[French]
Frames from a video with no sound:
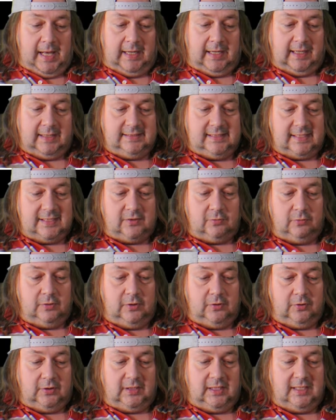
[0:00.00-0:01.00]
La réalisation est
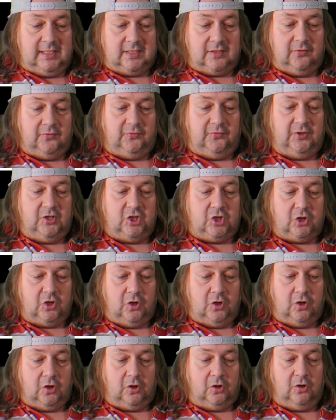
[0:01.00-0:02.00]
de Chris
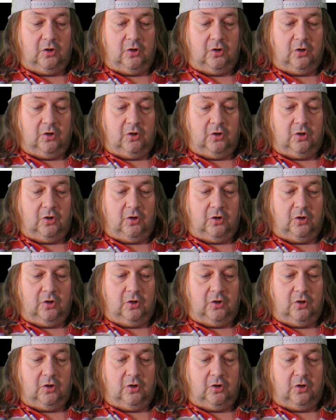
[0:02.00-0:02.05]
Fisher,